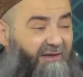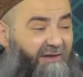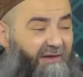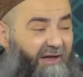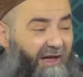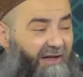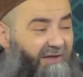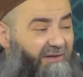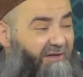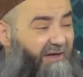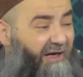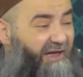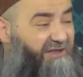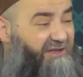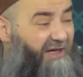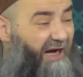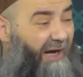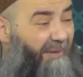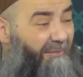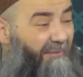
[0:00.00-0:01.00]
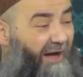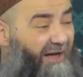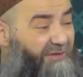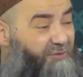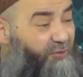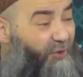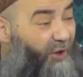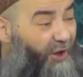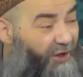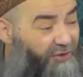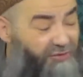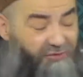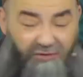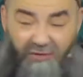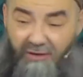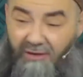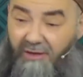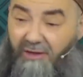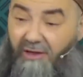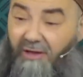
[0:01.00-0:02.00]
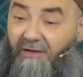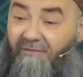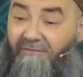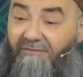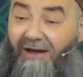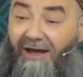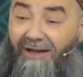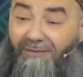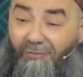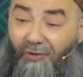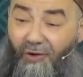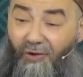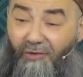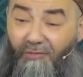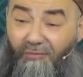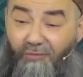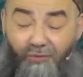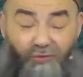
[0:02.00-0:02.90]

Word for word: kaldıracağıma söz vermiyorum.